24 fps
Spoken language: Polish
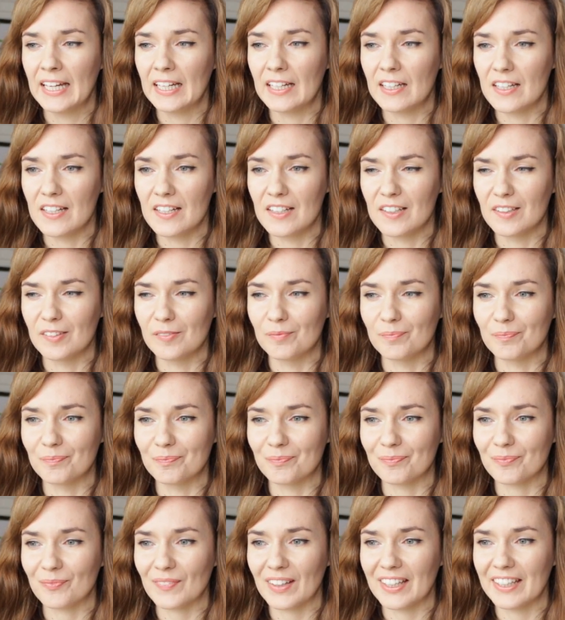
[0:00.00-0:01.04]

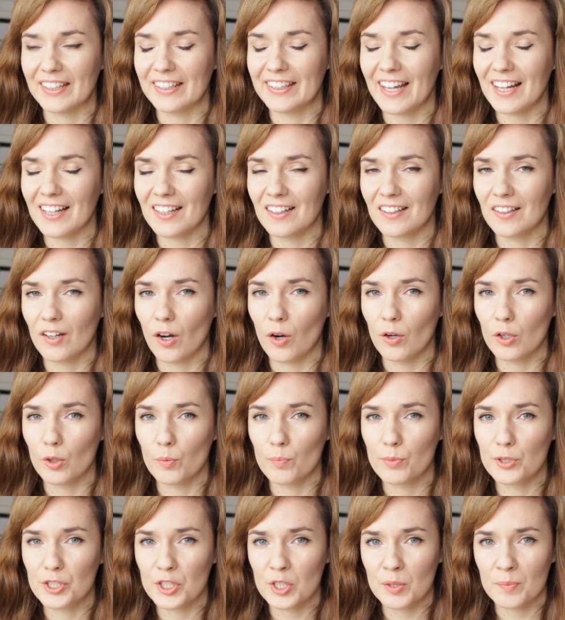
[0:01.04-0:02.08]
um, jak
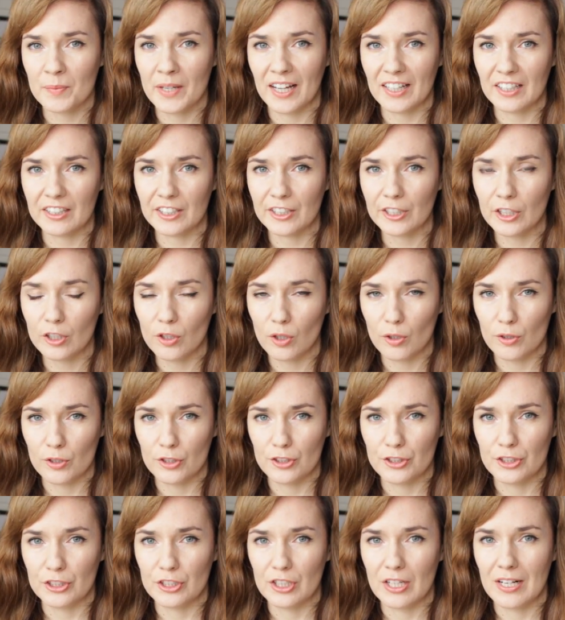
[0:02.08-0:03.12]
olbrzymia
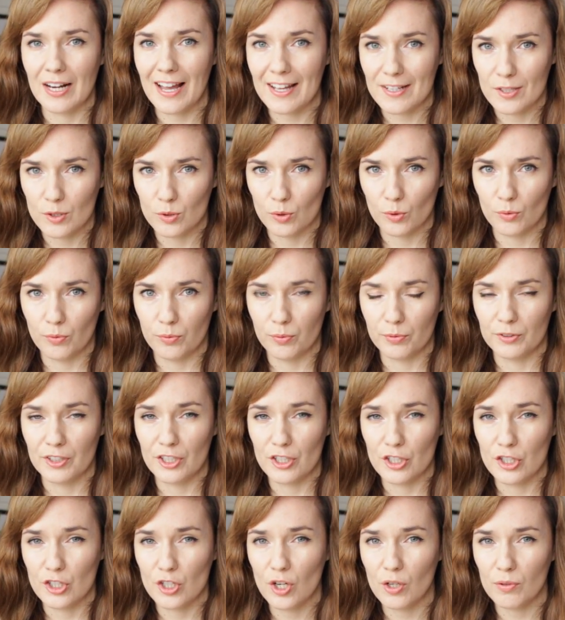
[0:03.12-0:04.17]
ilość lasów
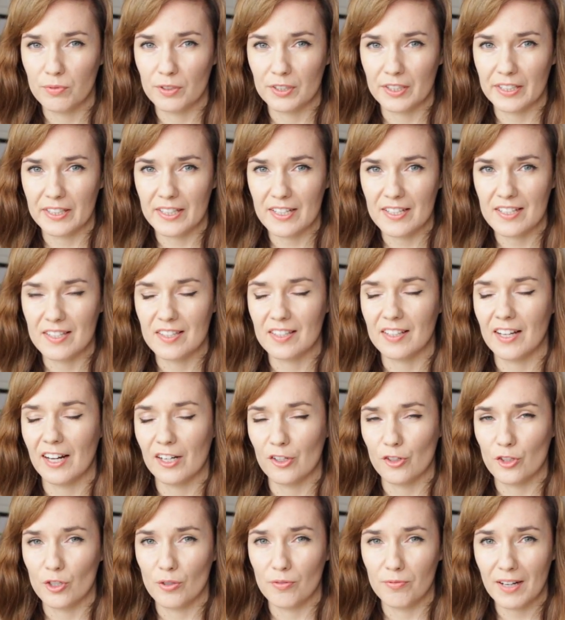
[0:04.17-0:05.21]
deszczowych jest
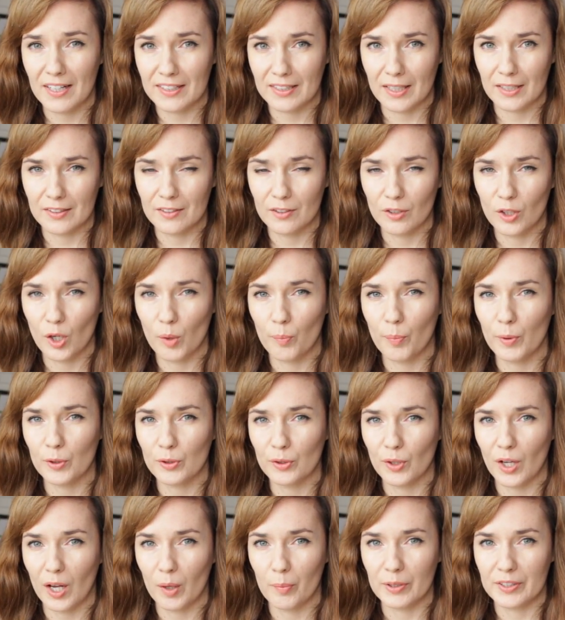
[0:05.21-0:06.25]
karczowana tylko po
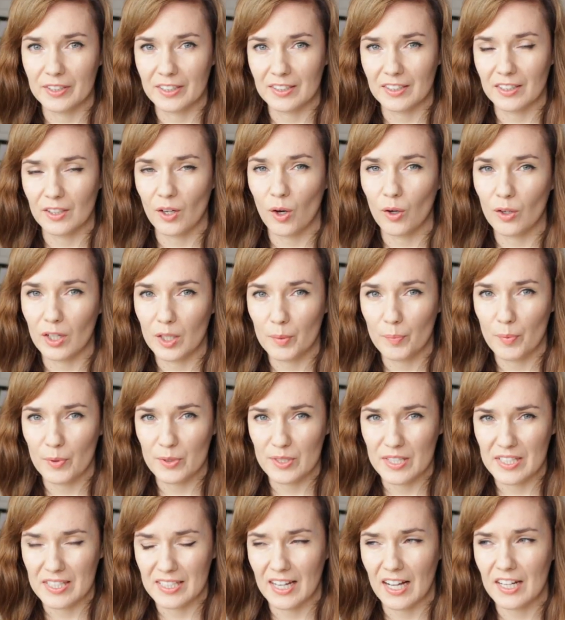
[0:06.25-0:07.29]
to, aby taki olej
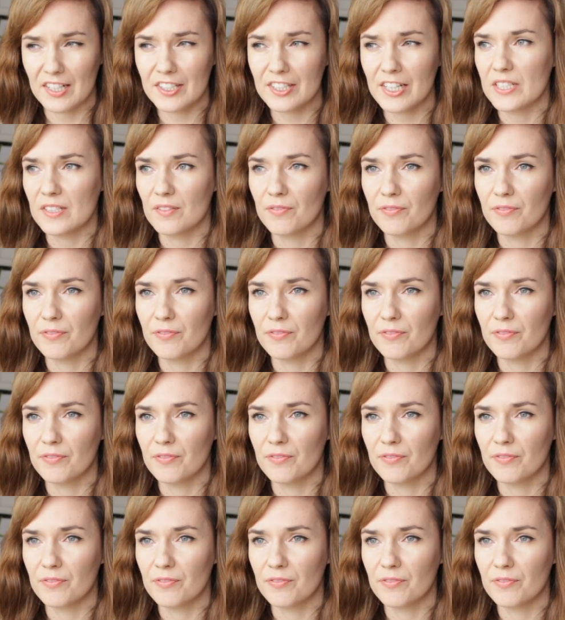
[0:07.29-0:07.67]
pozyskać.